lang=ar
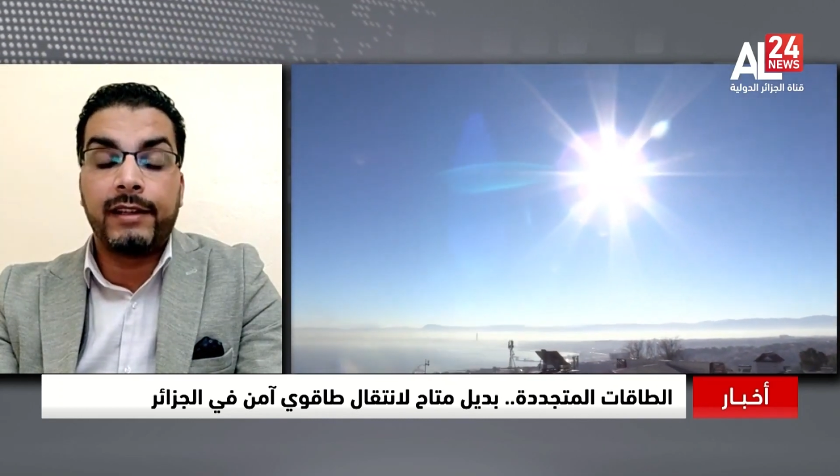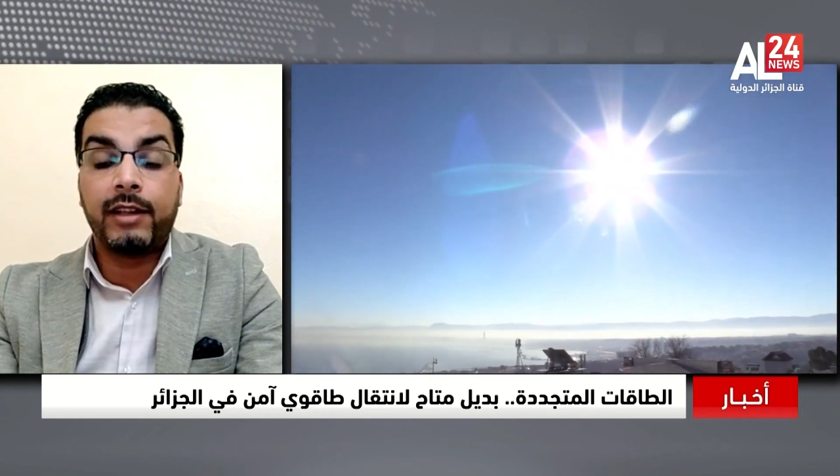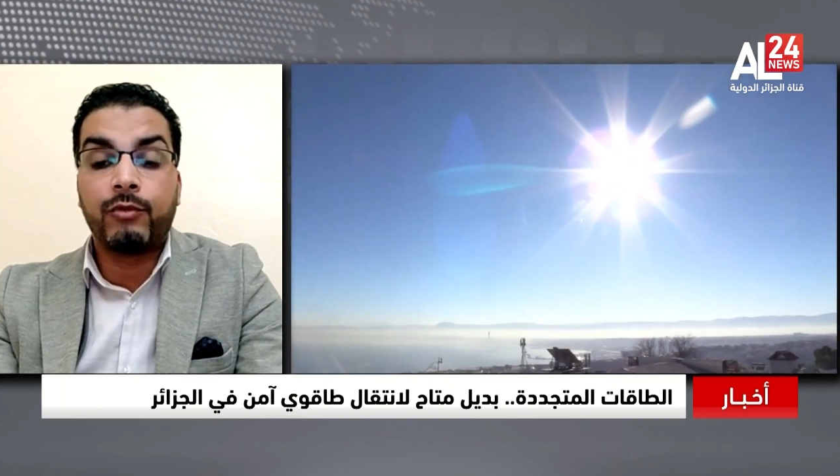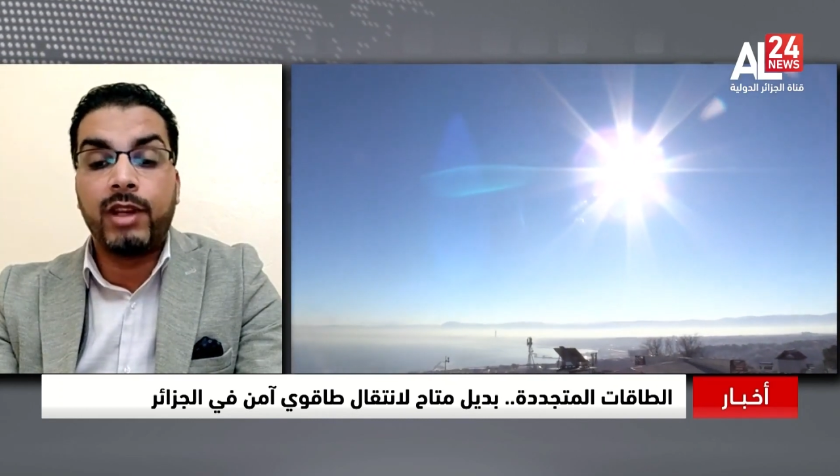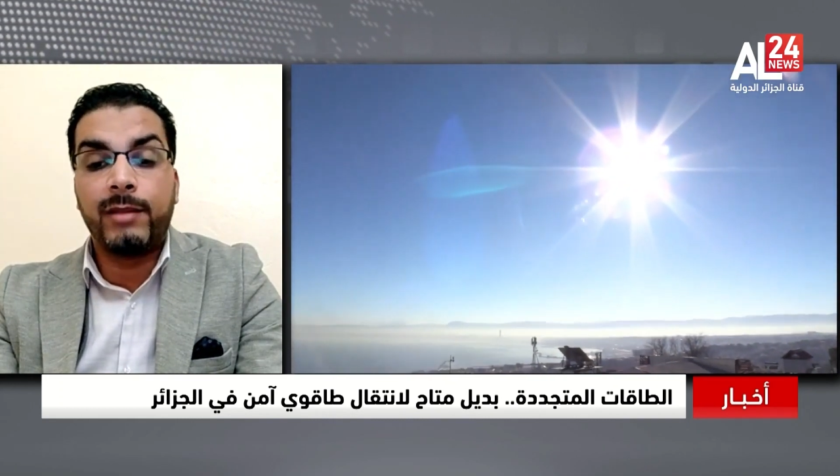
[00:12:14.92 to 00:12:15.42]

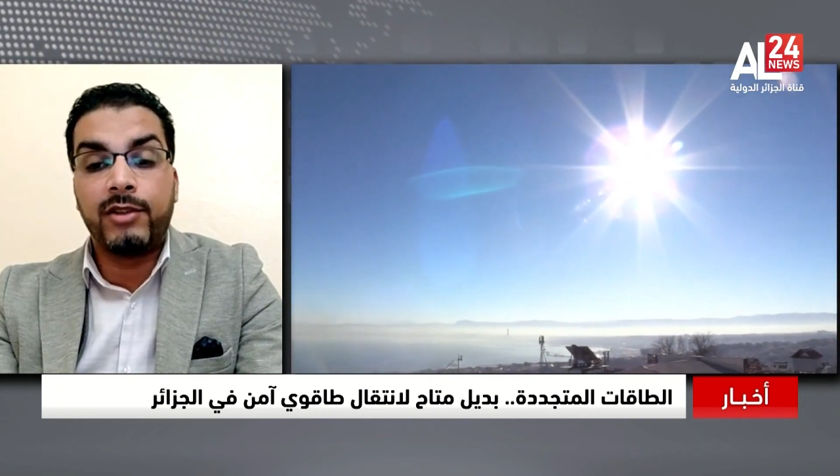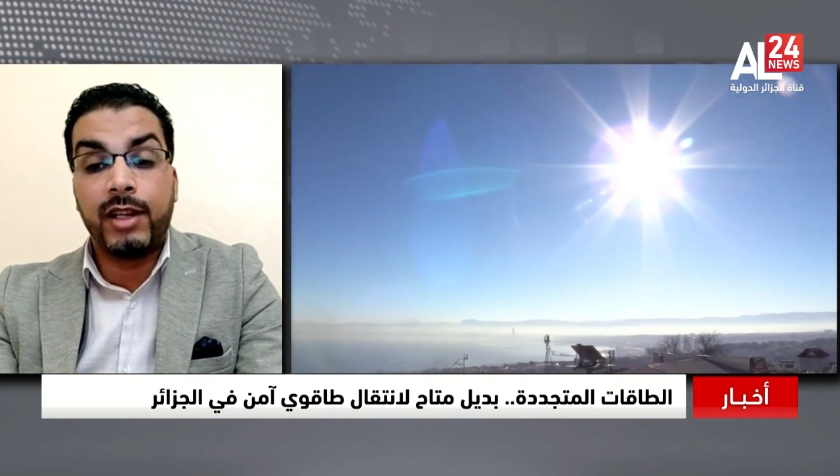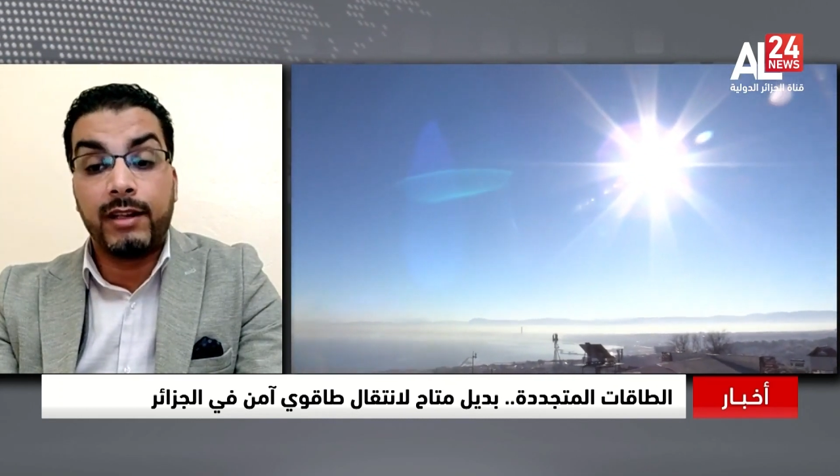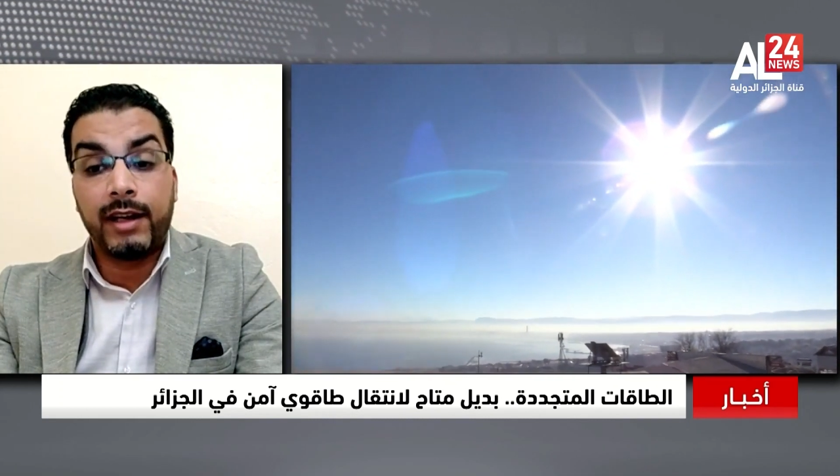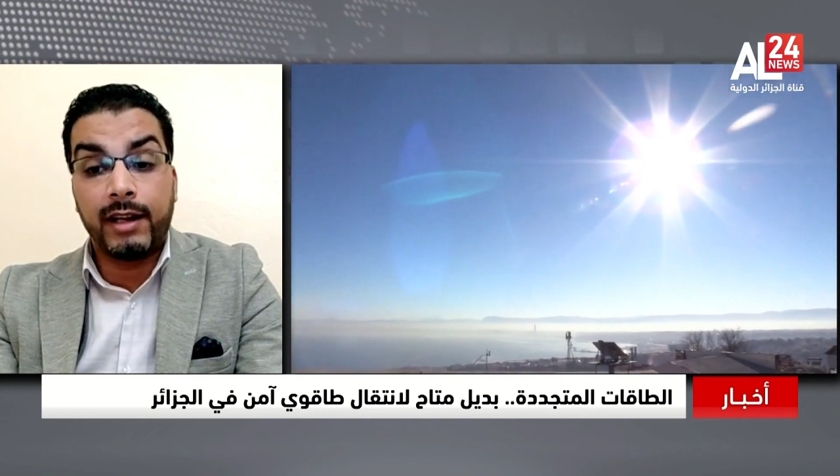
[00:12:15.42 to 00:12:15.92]
بعد
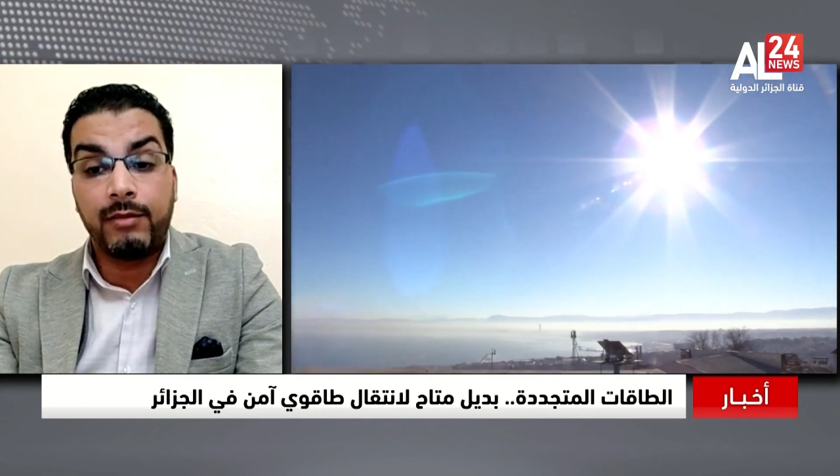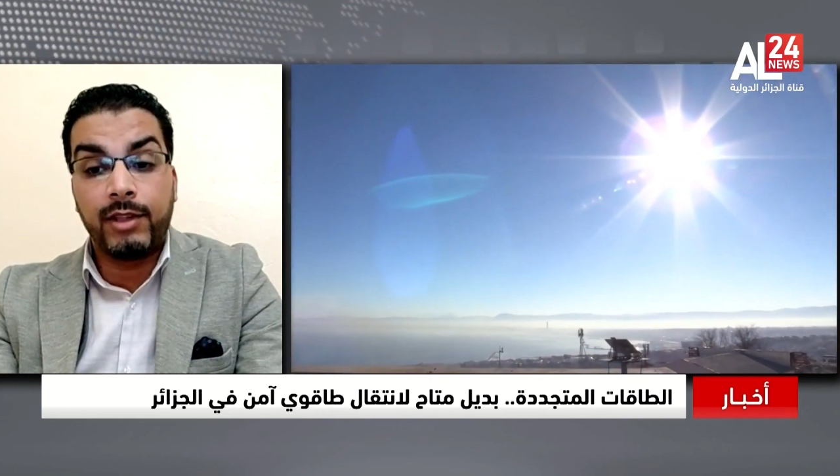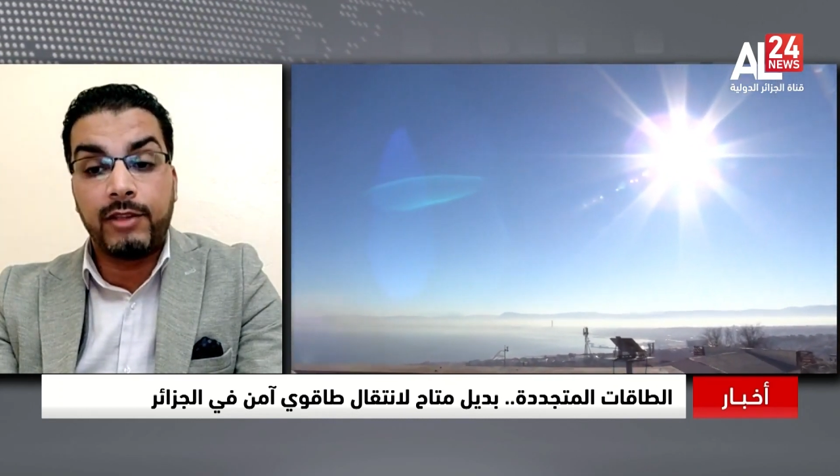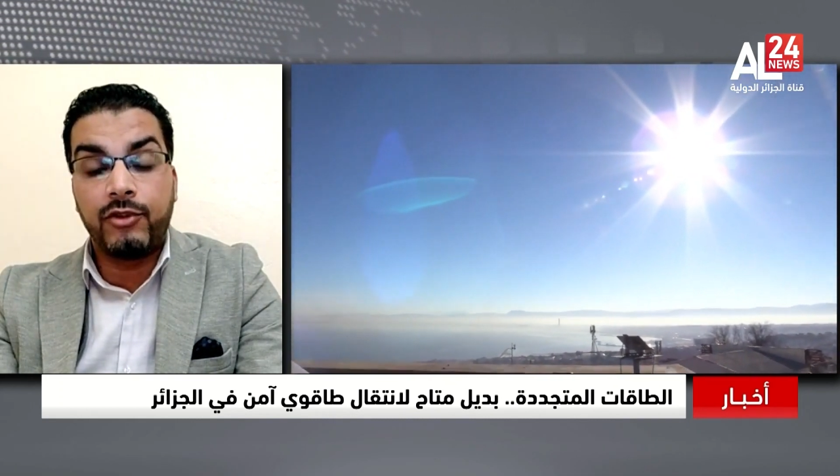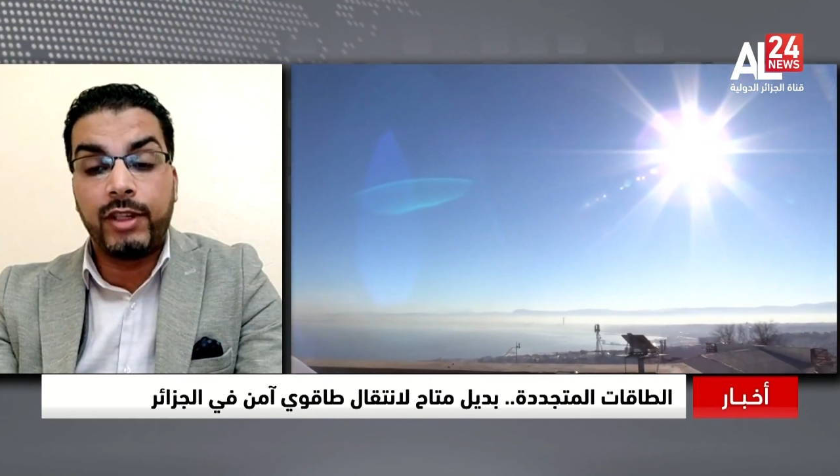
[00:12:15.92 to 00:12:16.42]
تطوير مجال
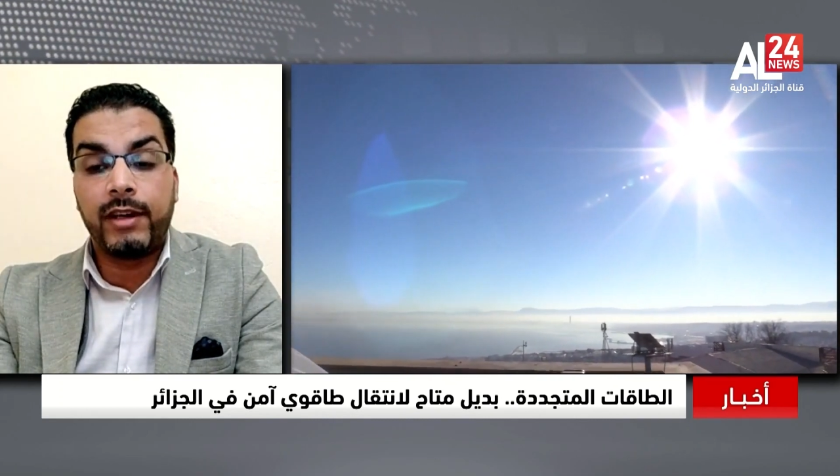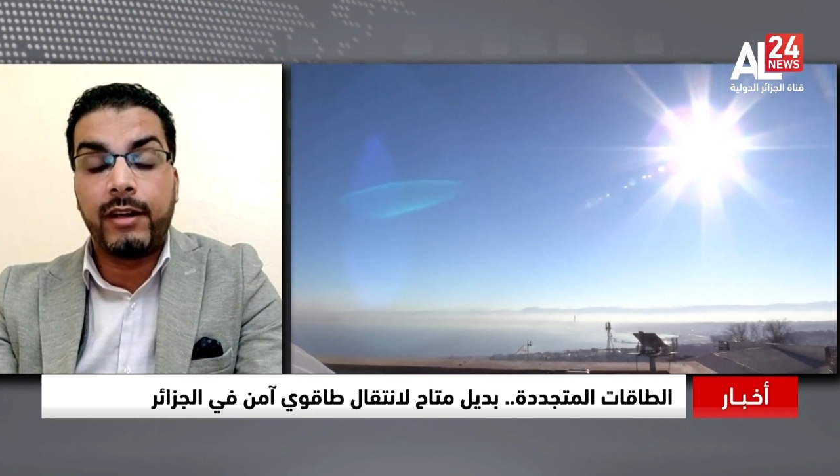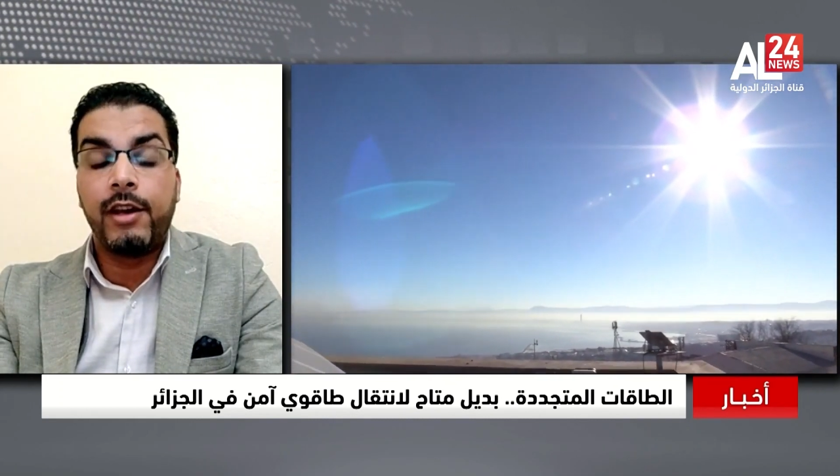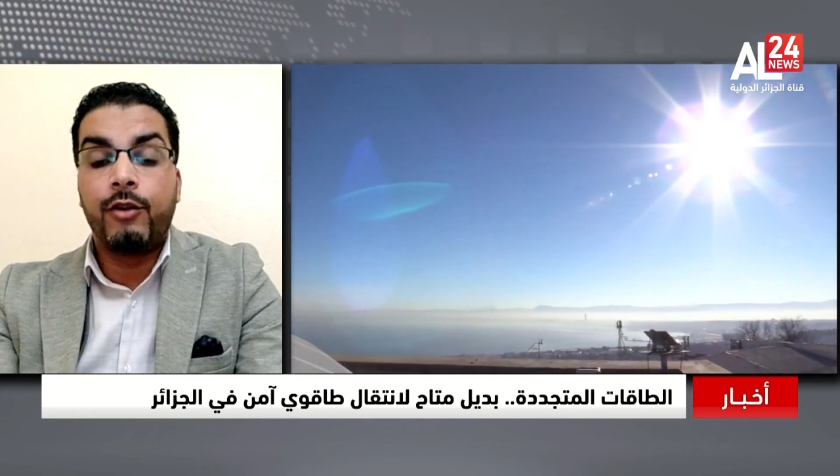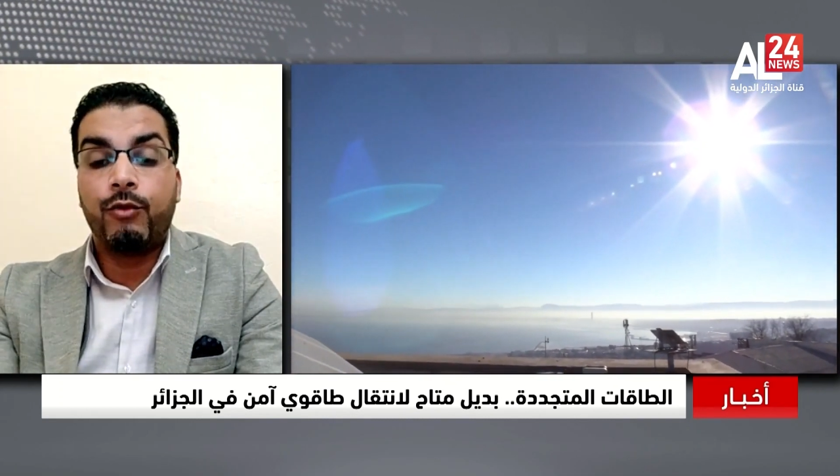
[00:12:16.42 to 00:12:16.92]
الطاقات
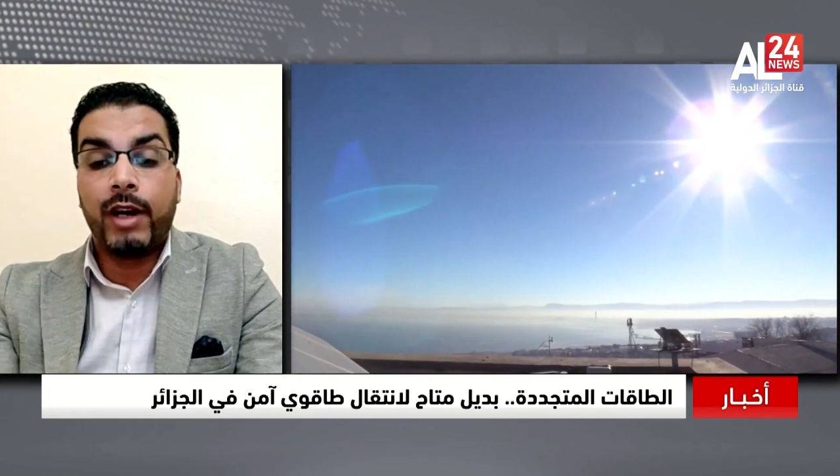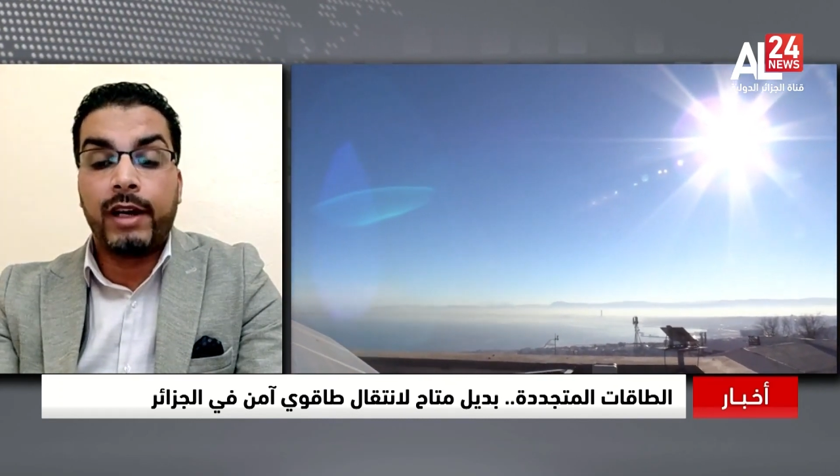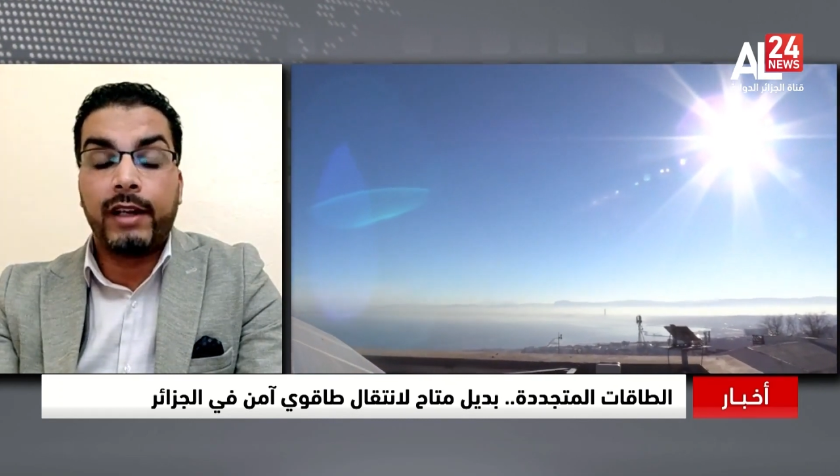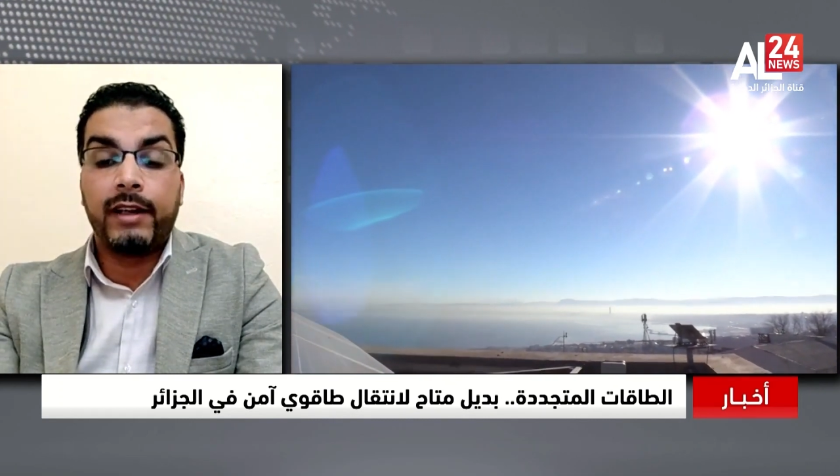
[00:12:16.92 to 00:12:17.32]
المتجدده